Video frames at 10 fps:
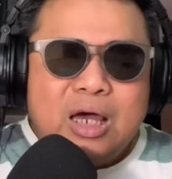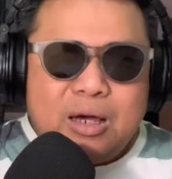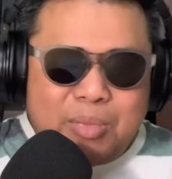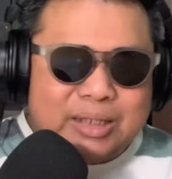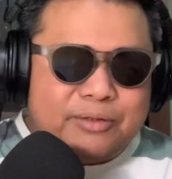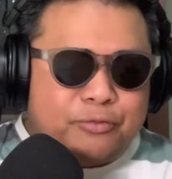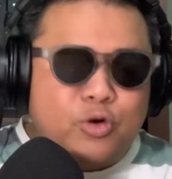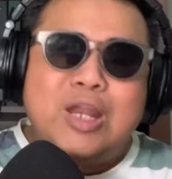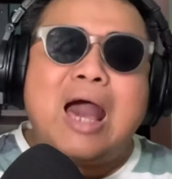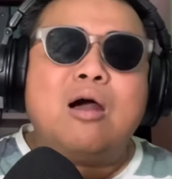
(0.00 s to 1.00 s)
But
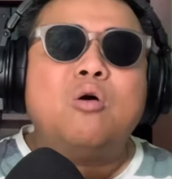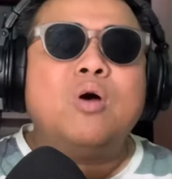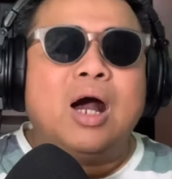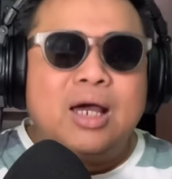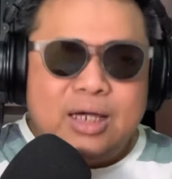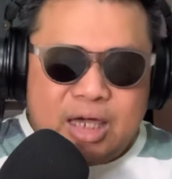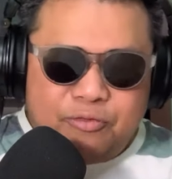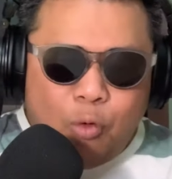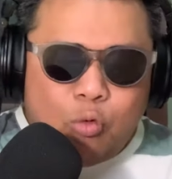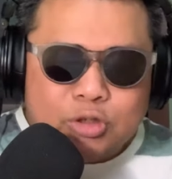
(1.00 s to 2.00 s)
for now,
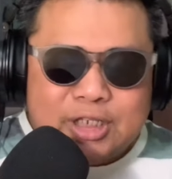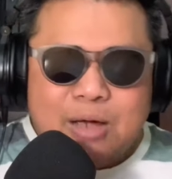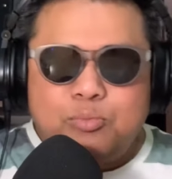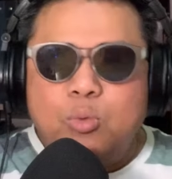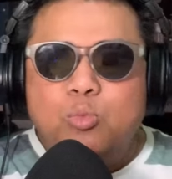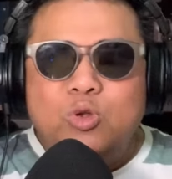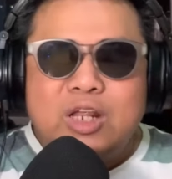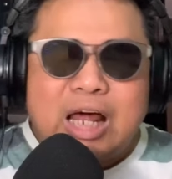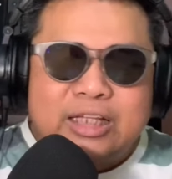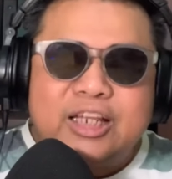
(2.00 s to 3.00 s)
i-focus lang po muna
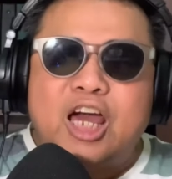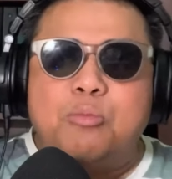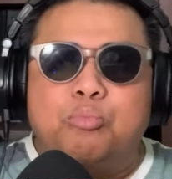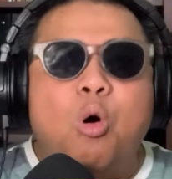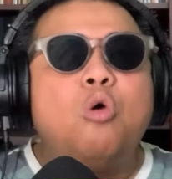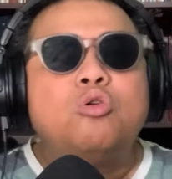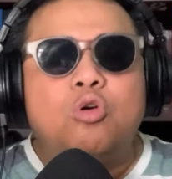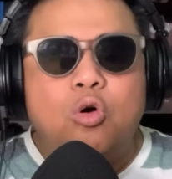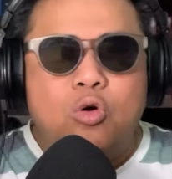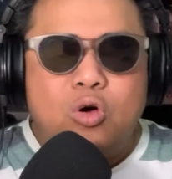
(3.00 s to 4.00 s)
natin kay
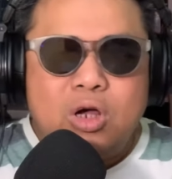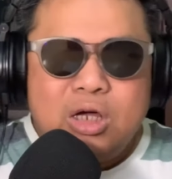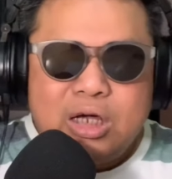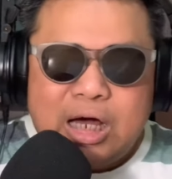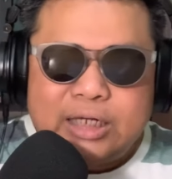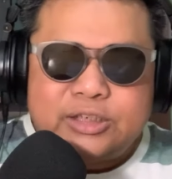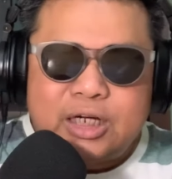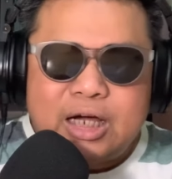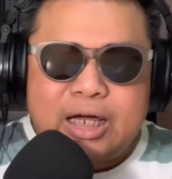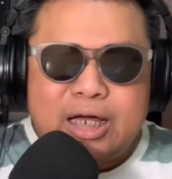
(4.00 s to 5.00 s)
Bongo at
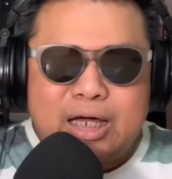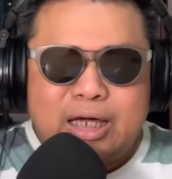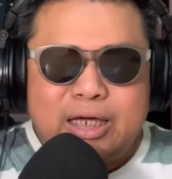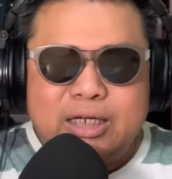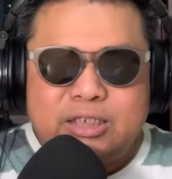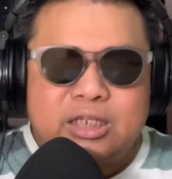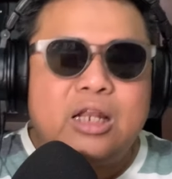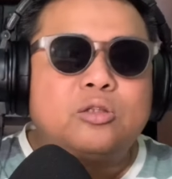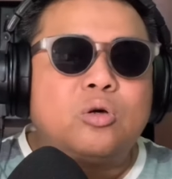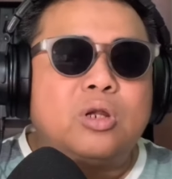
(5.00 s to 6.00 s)
saka kay
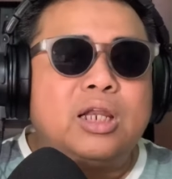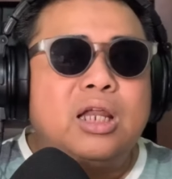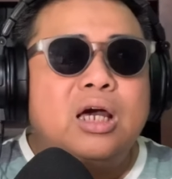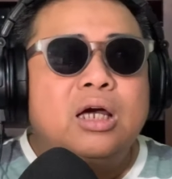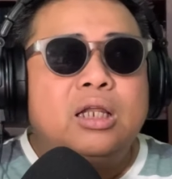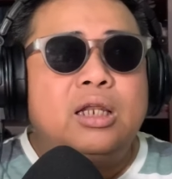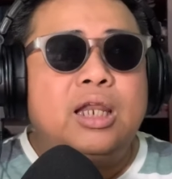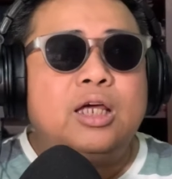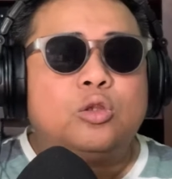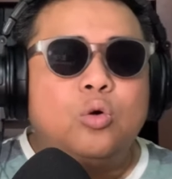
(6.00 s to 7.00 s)
Senator
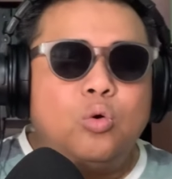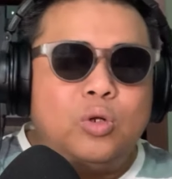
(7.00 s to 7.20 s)
Lito